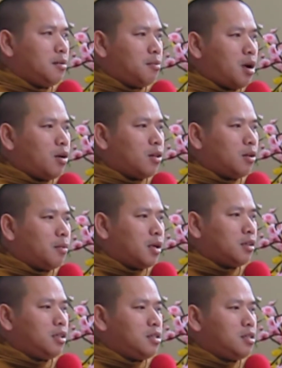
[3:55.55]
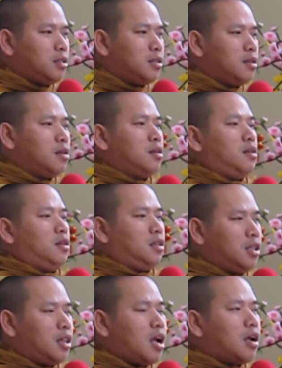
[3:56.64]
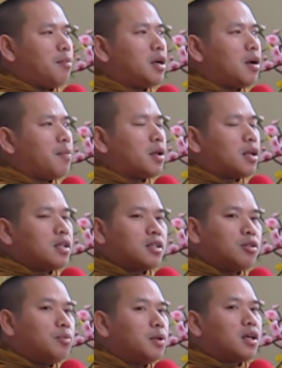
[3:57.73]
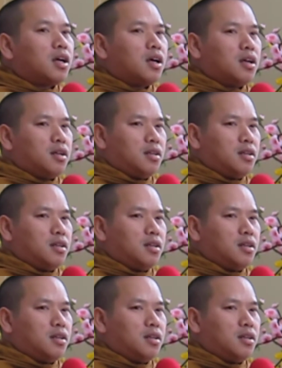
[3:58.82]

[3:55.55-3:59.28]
maka otomatis kita akan mendapatkan satu berkah